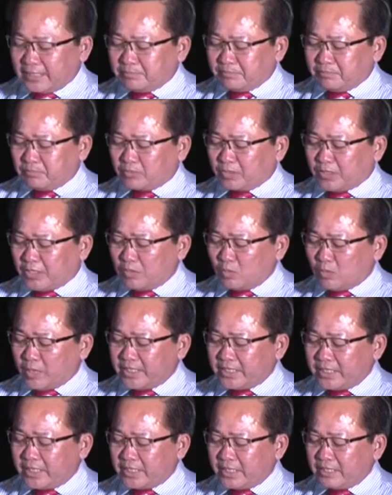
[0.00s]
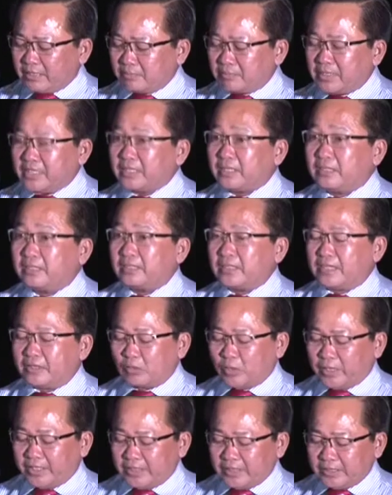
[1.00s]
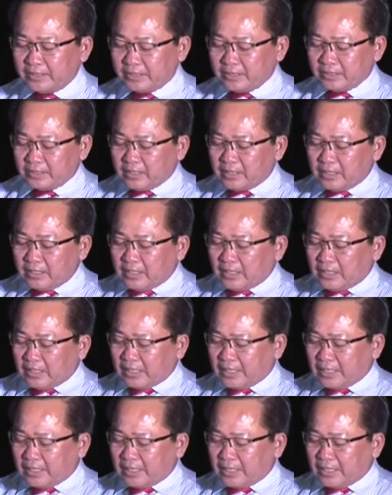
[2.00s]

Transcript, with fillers: hoa cúc, dạng thọ, các loại kiển và một